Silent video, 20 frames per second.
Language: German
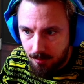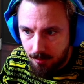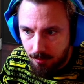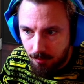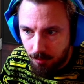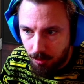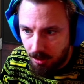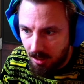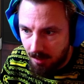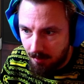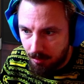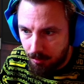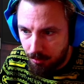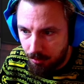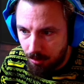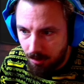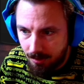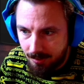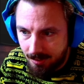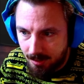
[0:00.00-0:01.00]
Oder einfach nur
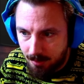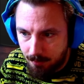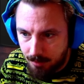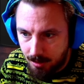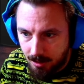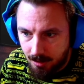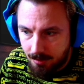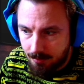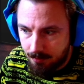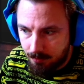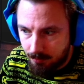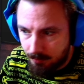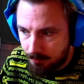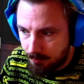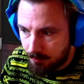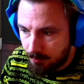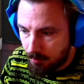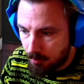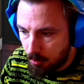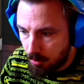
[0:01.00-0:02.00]
Tottenham, ja.
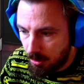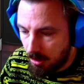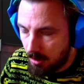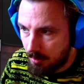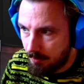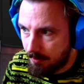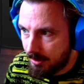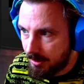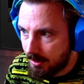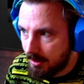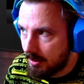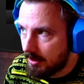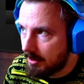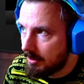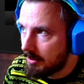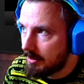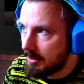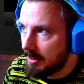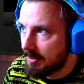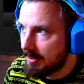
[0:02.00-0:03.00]
Da wie
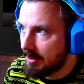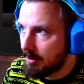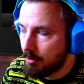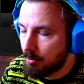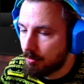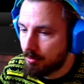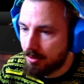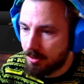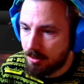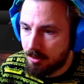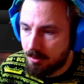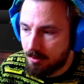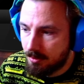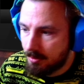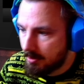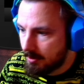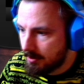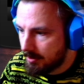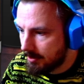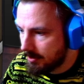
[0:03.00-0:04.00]
Dings der Bums da.
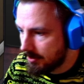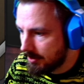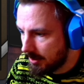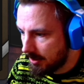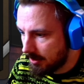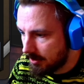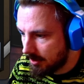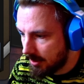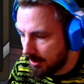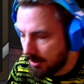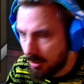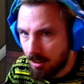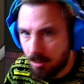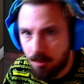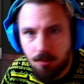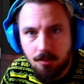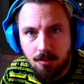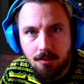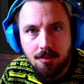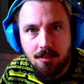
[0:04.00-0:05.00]

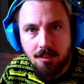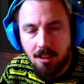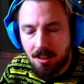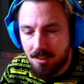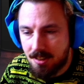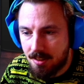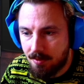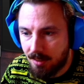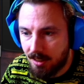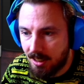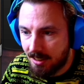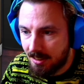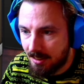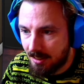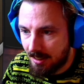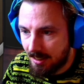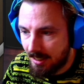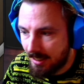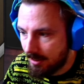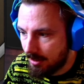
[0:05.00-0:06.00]
Ahnung. Die ganzen Vereine
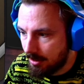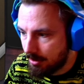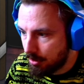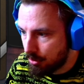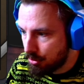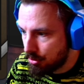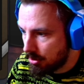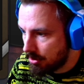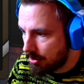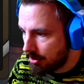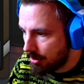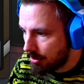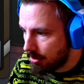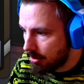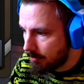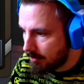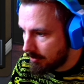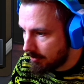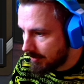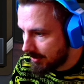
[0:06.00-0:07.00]
dann in England, die aus London
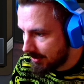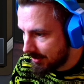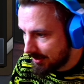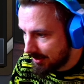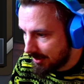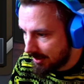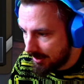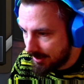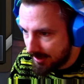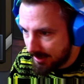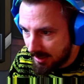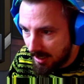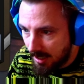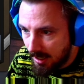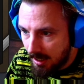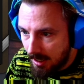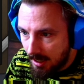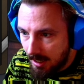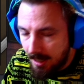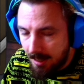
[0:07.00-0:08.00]
kommen. Also
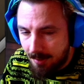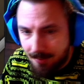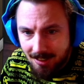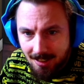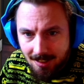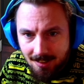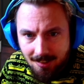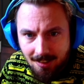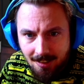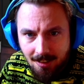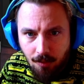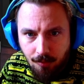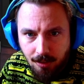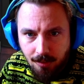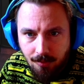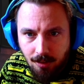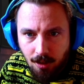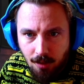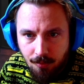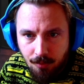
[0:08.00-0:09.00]
wir sind auf jeden
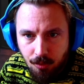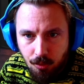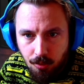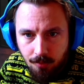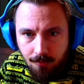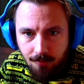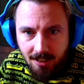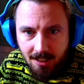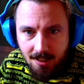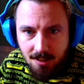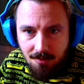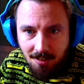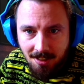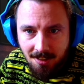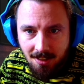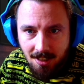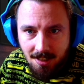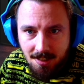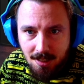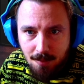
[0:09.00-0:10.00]
Fall auf einem guten Weg.
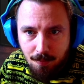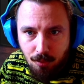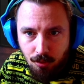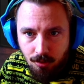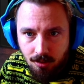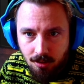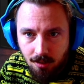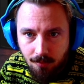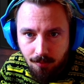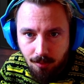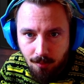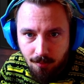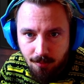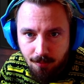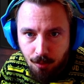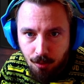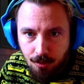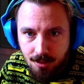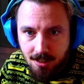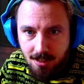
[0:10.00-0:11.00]
32 Punkte, 5
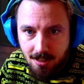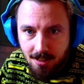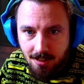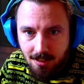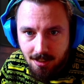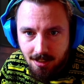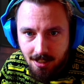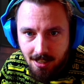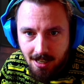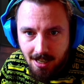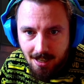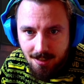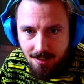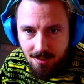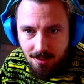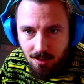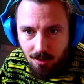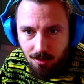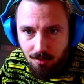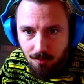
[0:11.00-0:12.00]
Punkte hinter den ersten
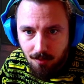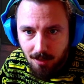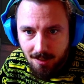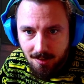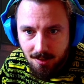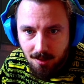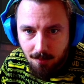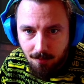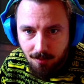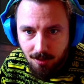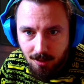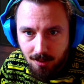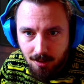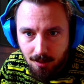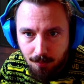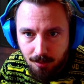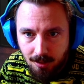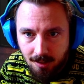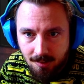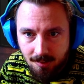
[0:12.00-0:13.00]
aus Wrexham. Vierter
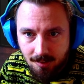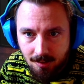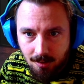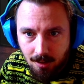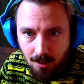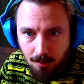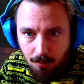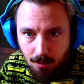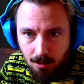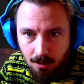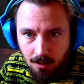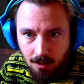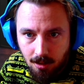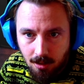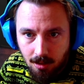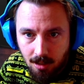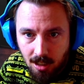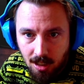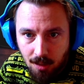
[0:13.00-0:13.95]
Platz sind aber äh,